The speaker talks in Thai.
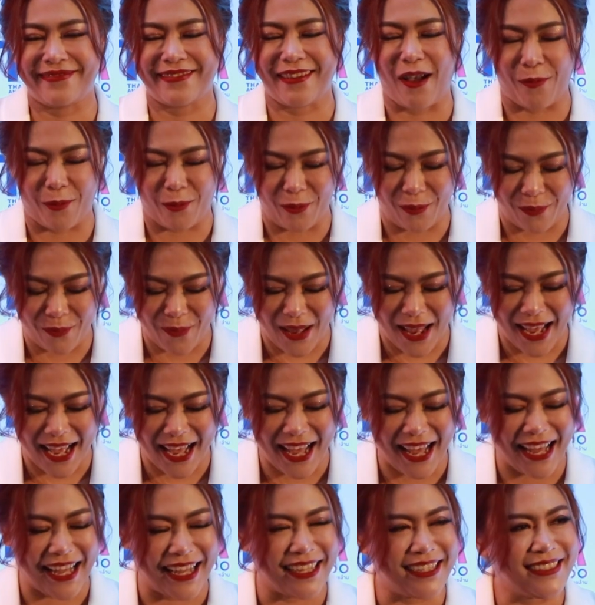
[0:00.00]
ขอบคุณมาก
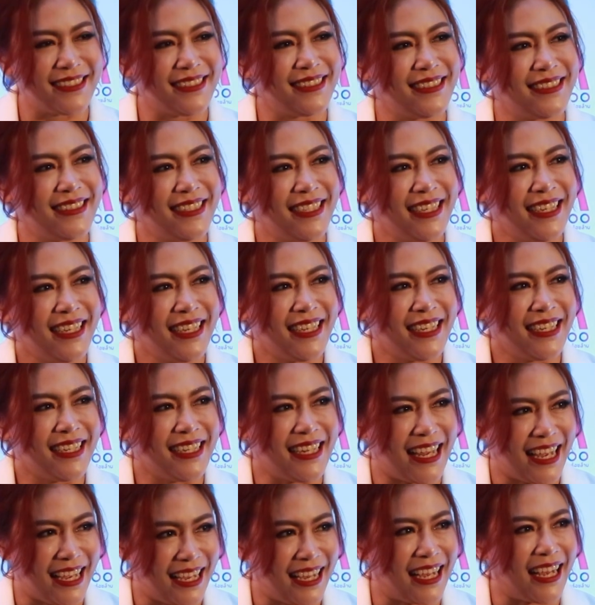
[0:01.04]
ค่ะ
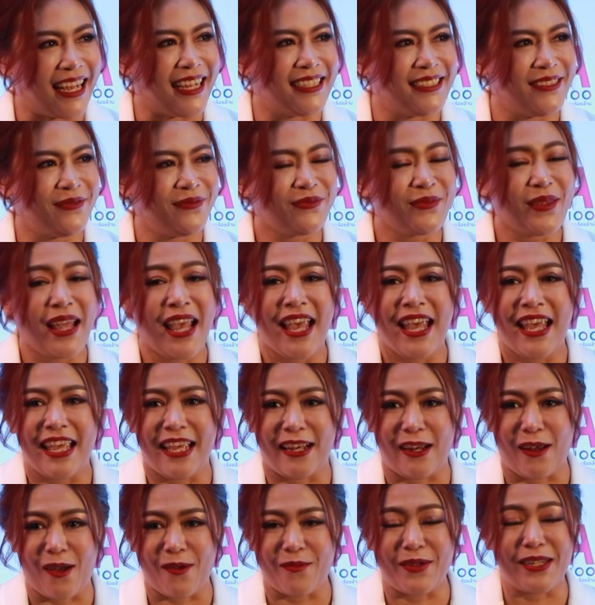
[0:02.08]
ได้ค่ะ อี
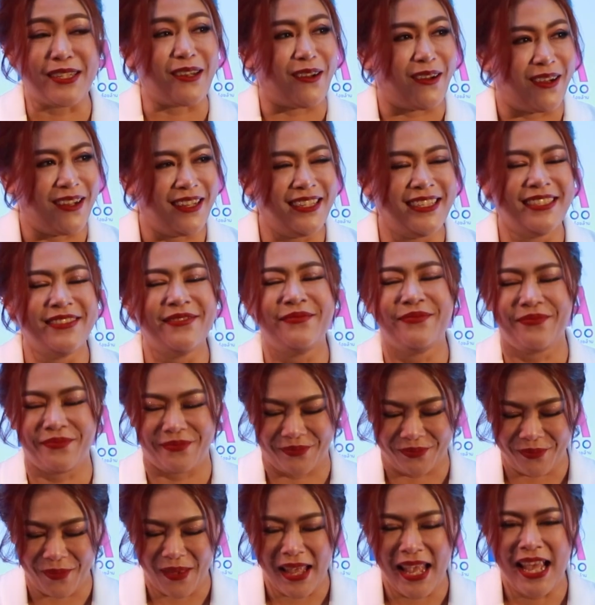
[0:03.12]
กรอบหนึ่งเนาะ
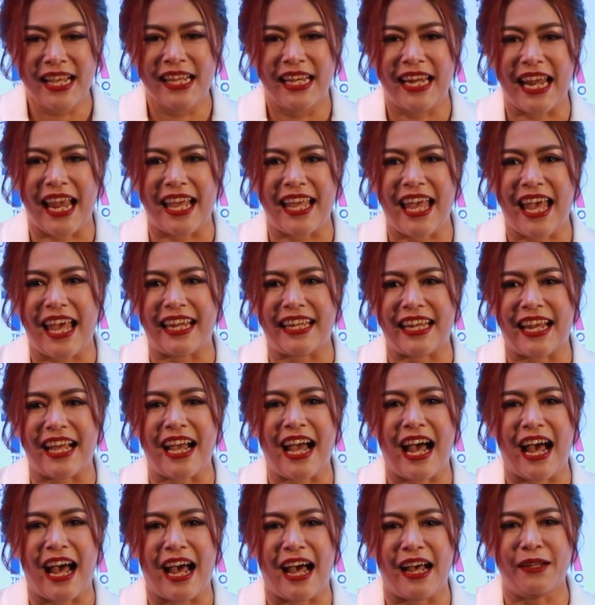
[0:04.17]
ไลน์แอดนะ
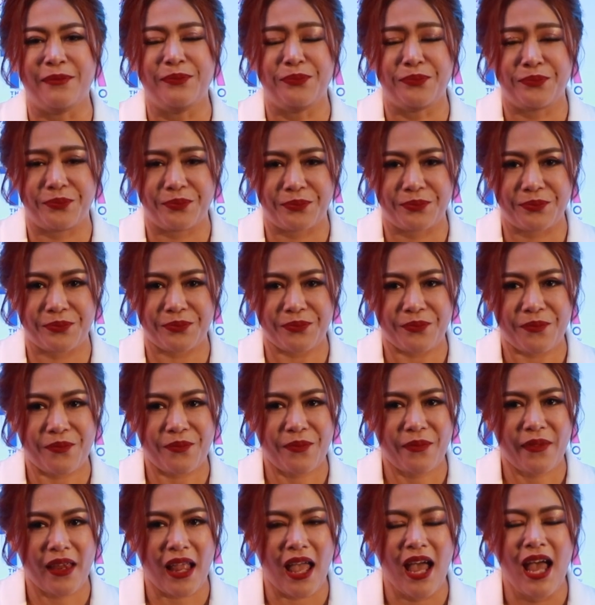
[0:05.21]
คะ
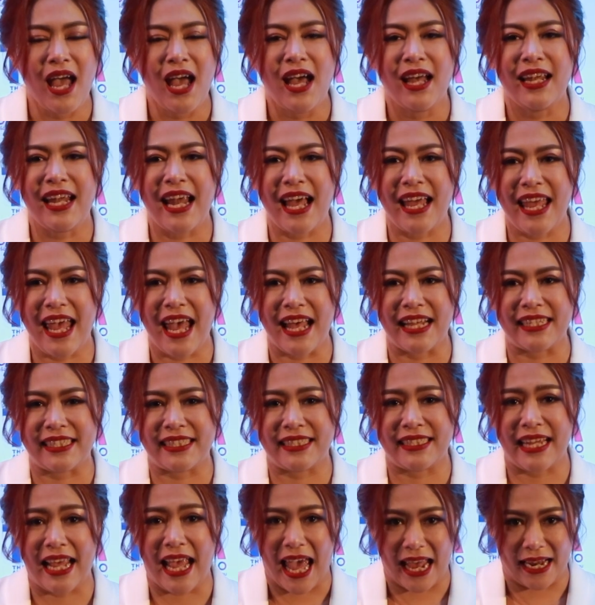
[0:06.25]
ไลน์แอด
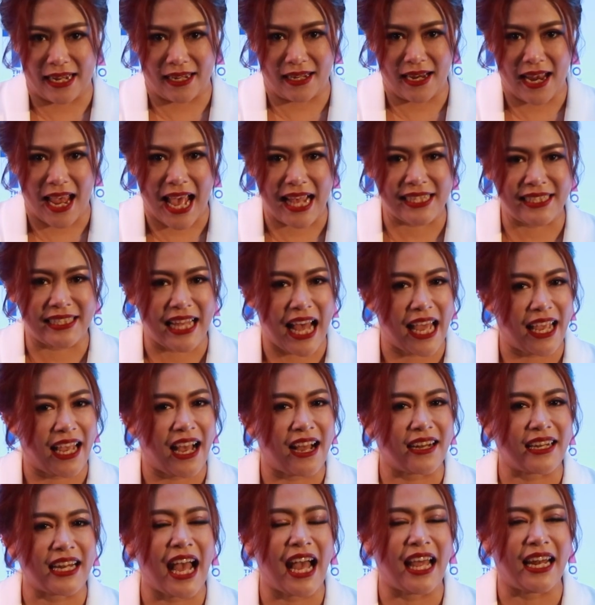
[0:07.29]
แอดแอสไซน์
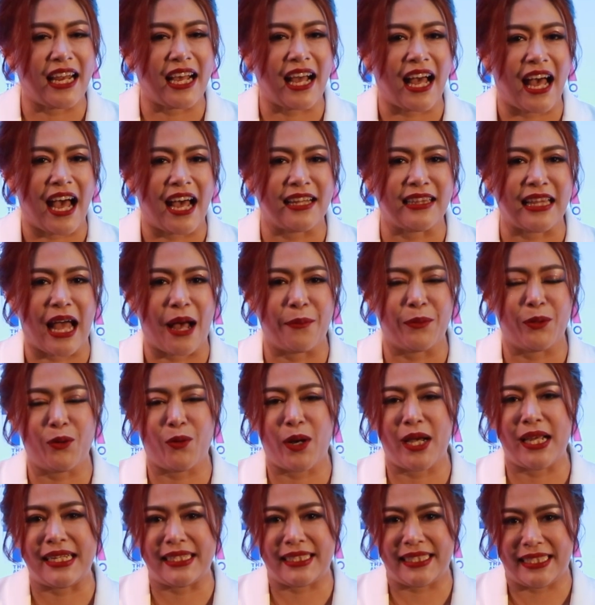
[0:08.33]
ข้างหน้านะคะ ตามด้
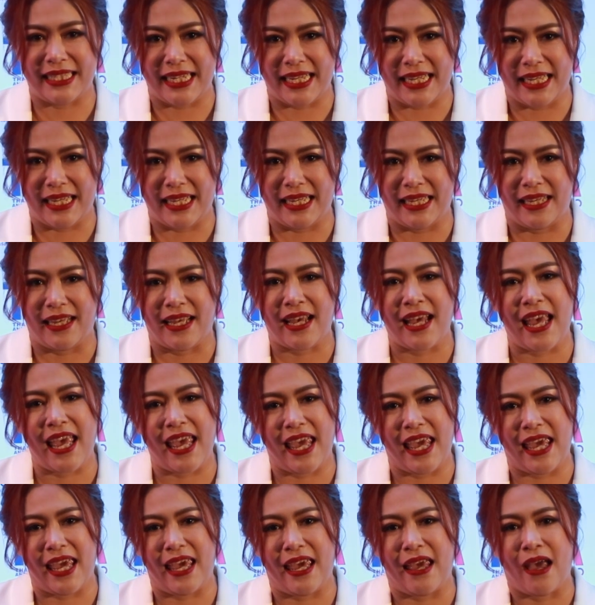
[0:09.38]
วย G A
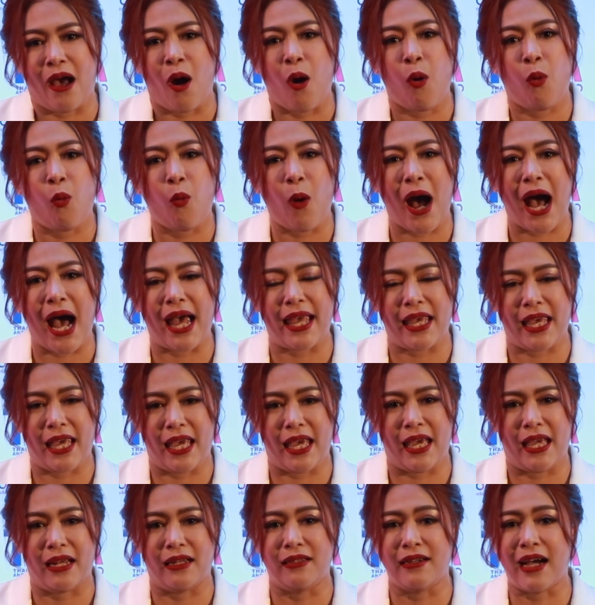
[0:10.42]
Y A
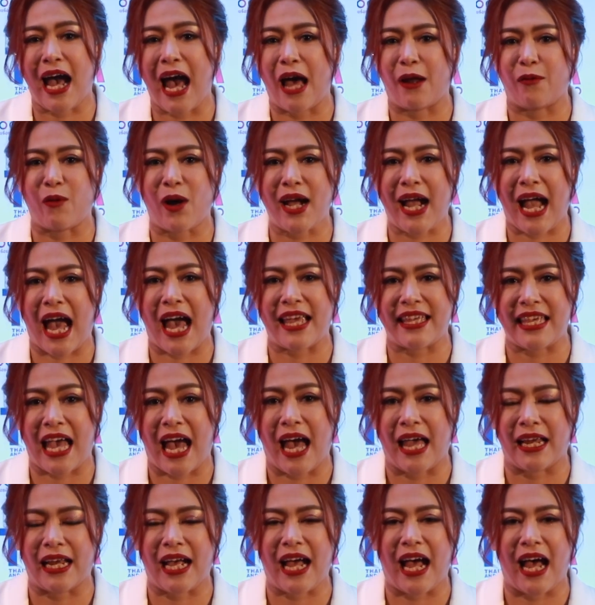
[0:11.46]
หรืออ่านว่ากายา
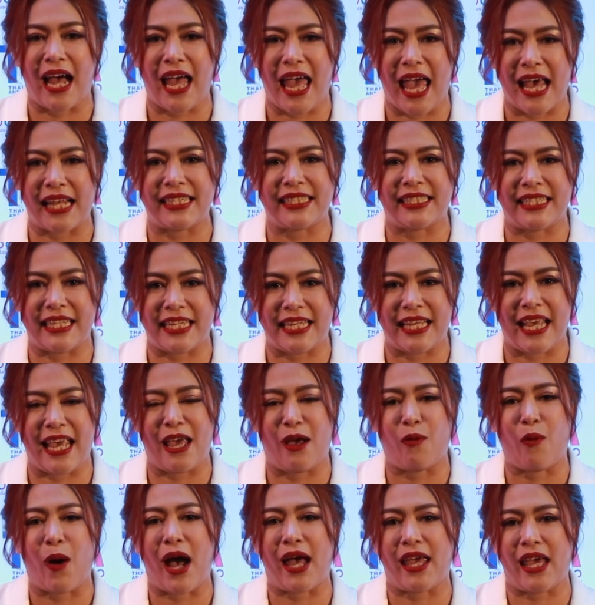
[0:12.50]
นะคะ at G A
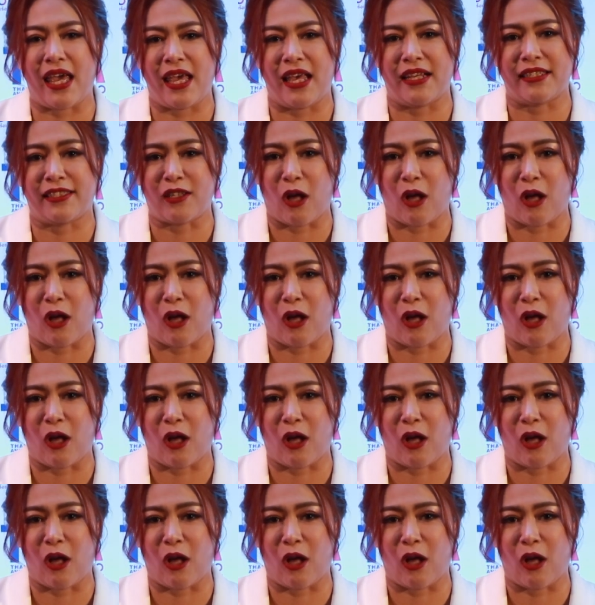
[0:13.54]
Y A